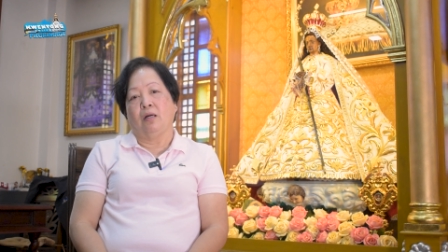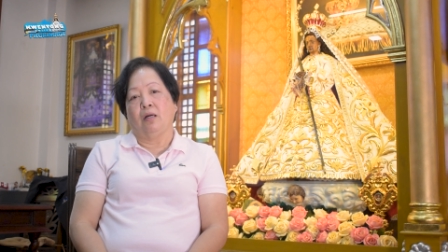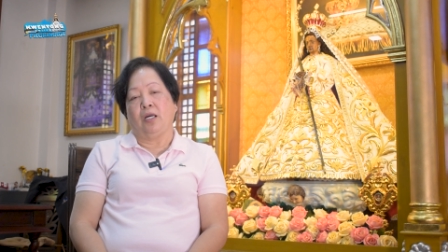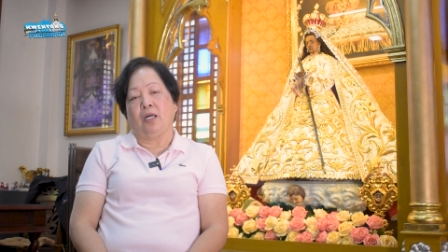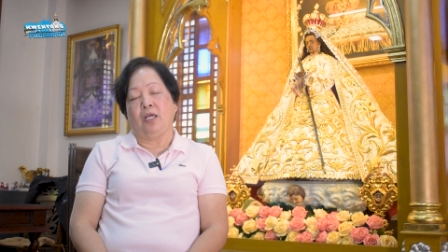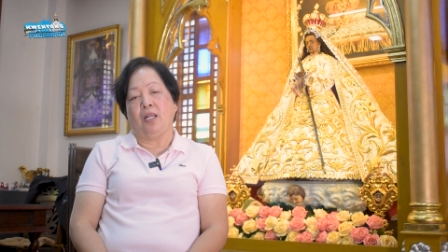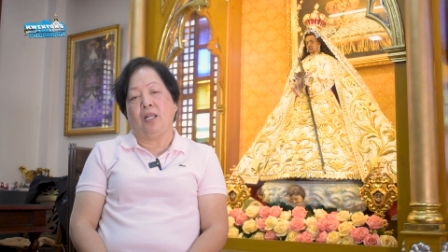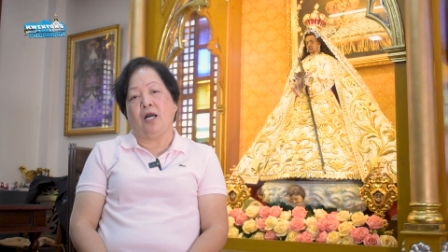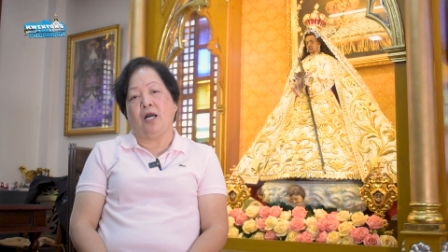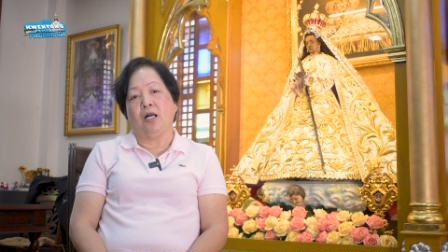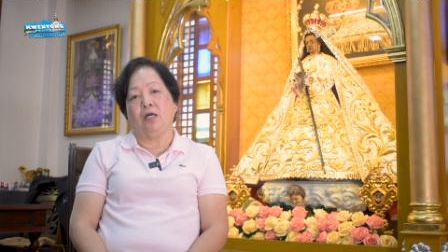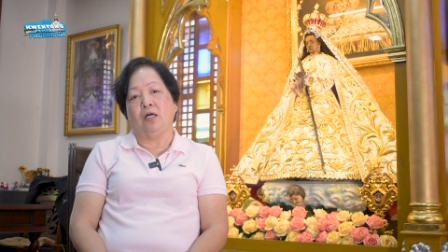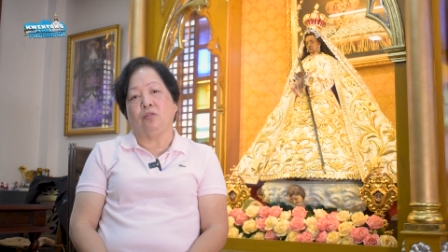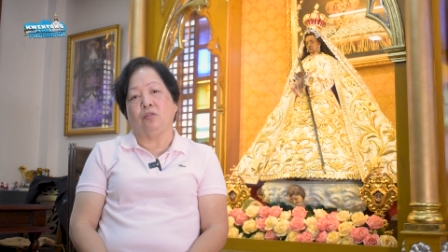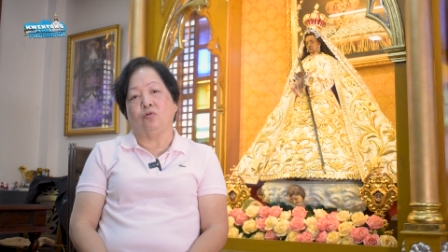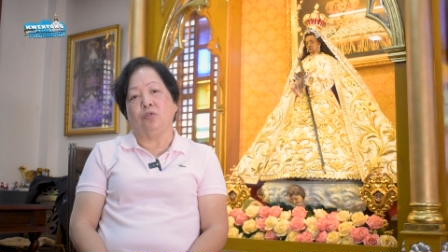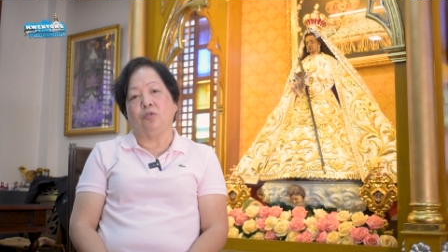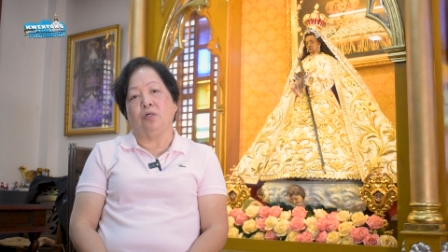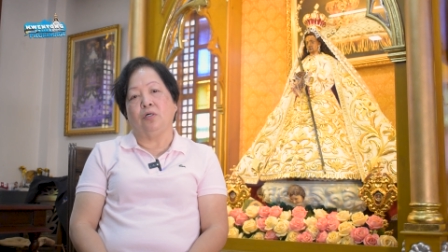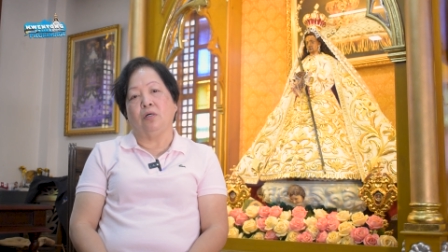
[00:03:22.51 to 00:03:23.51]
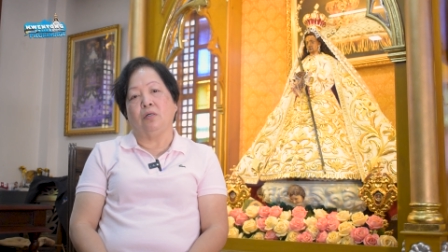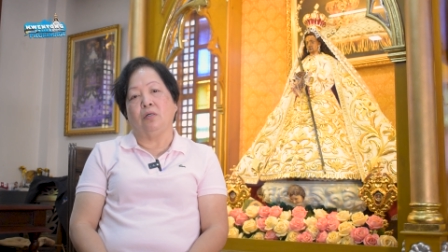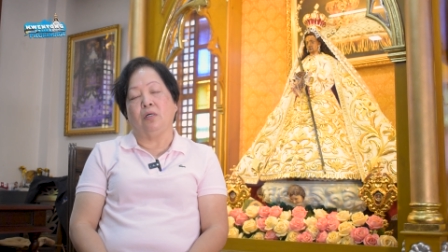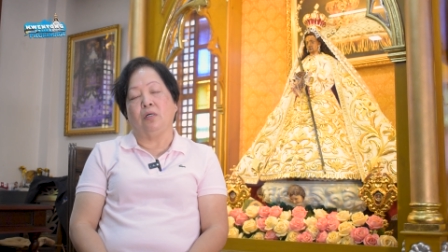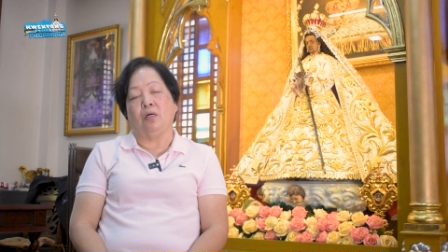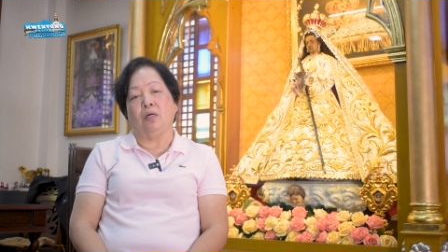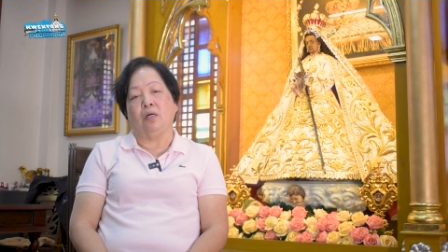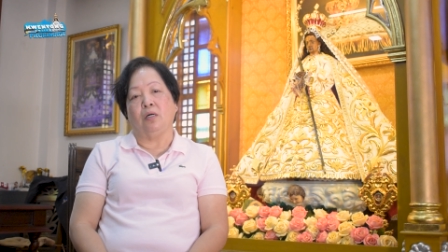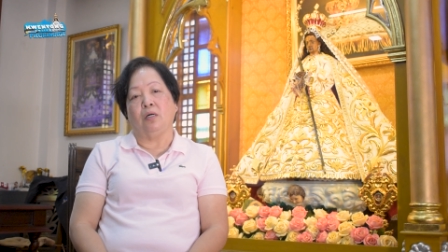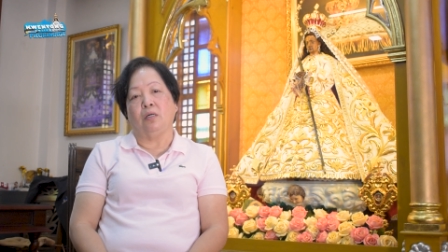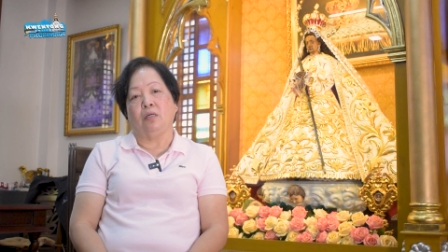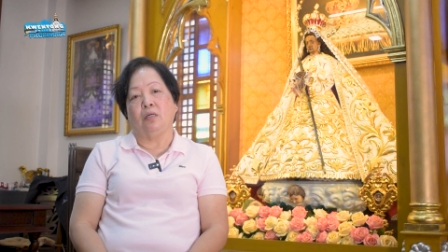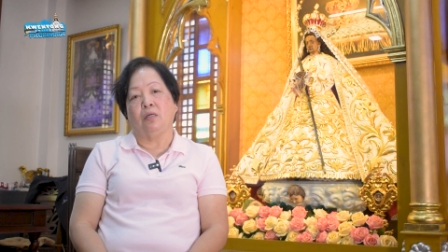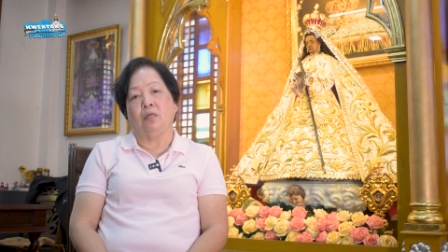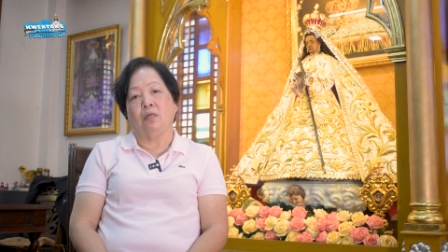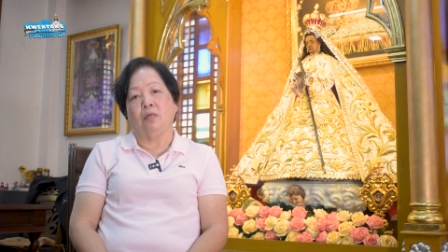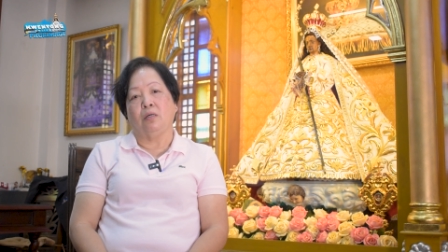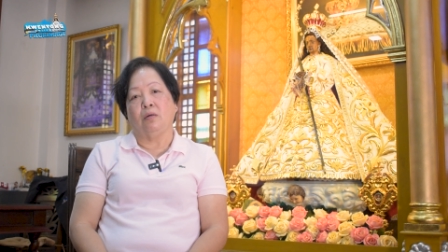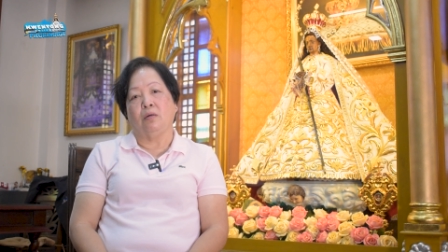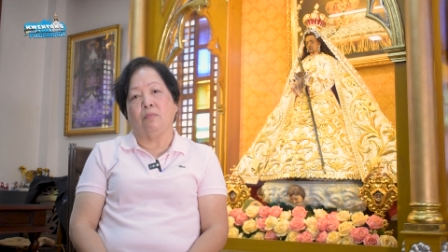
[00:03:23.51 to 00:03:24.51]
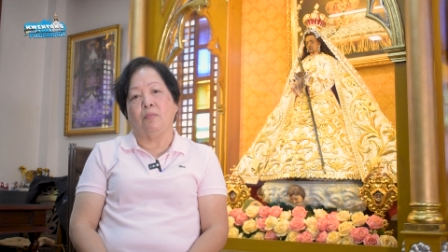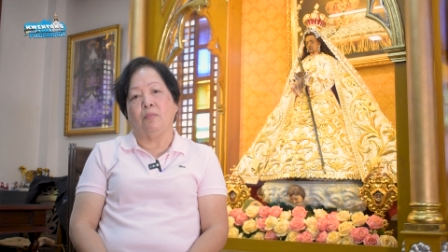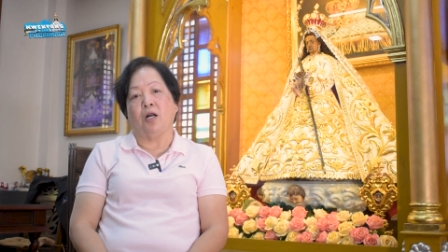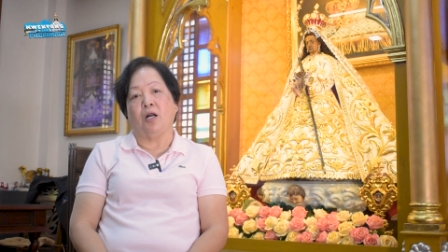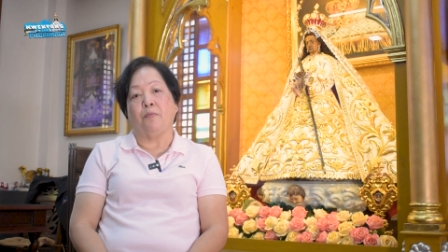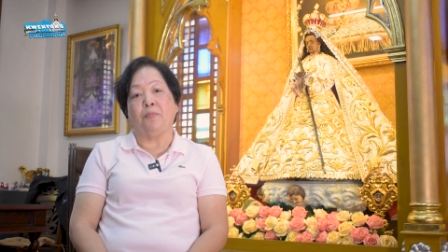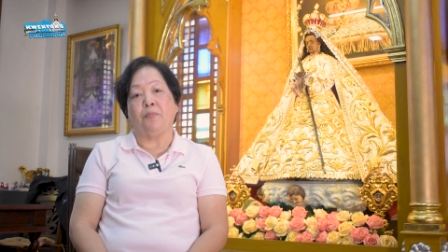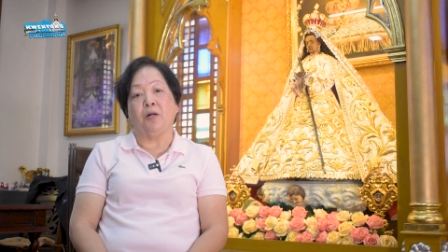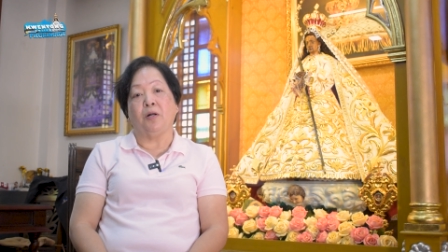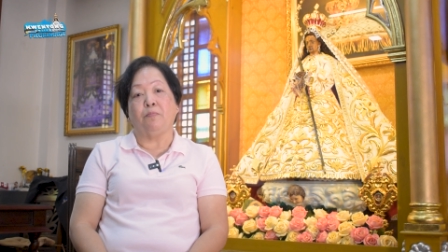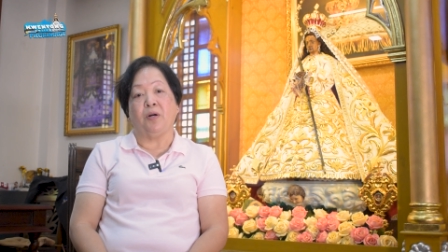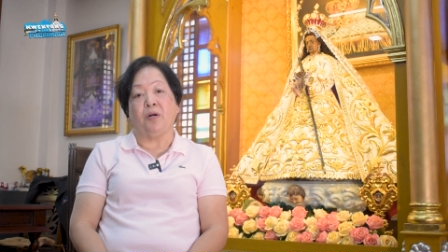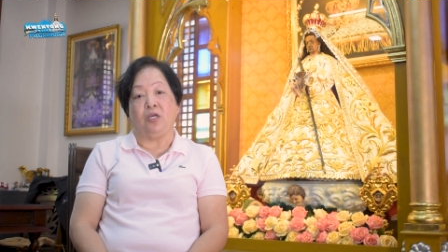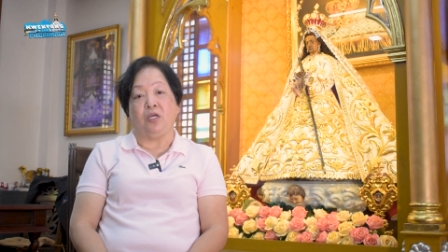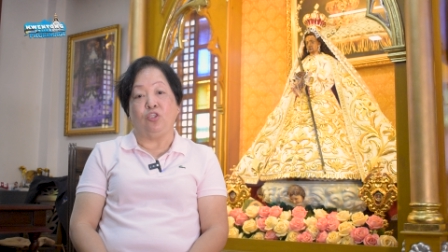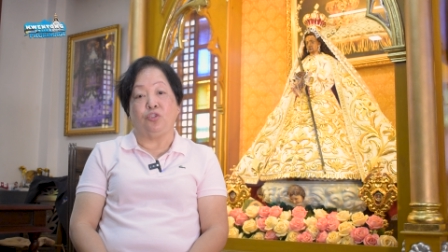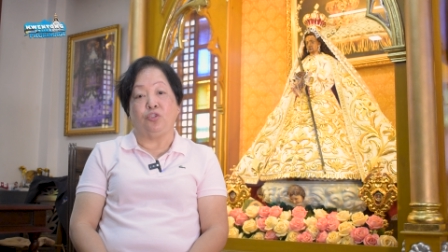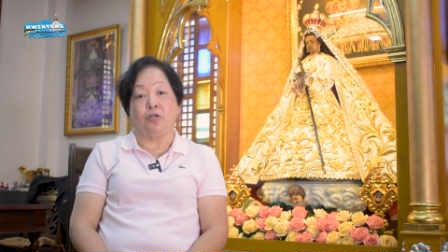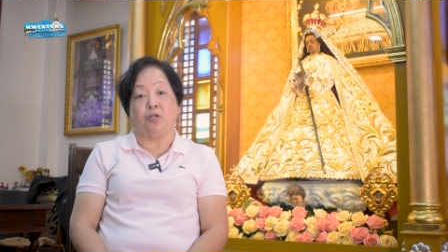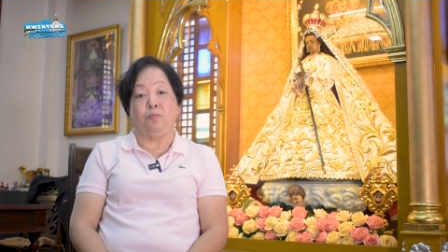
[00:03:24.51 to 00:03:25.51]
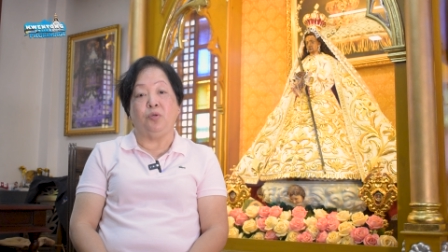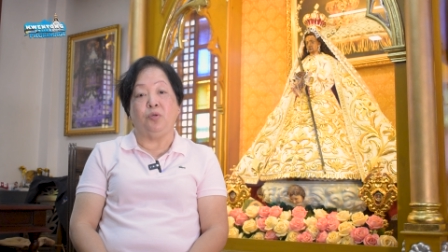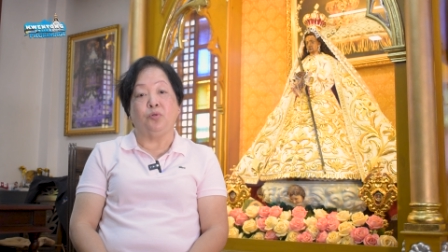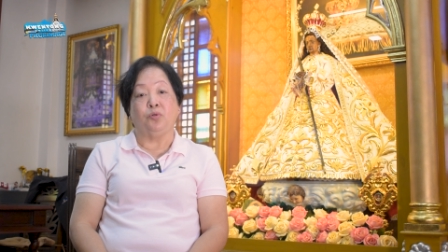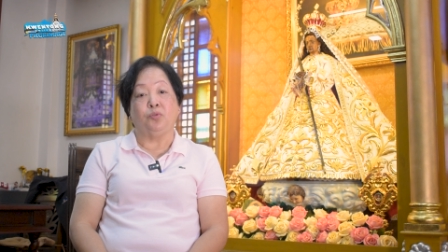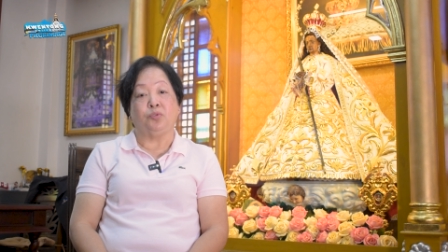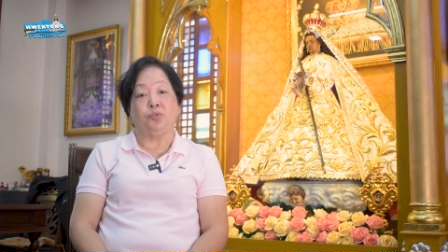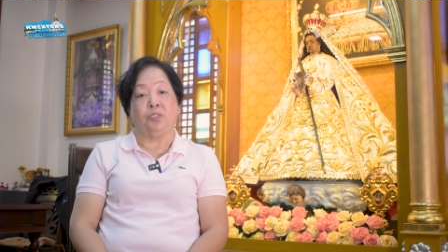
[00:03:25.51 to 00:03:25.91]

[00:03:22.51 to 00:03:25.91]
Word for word: Kailangan ko ng uh, makapagpa-interview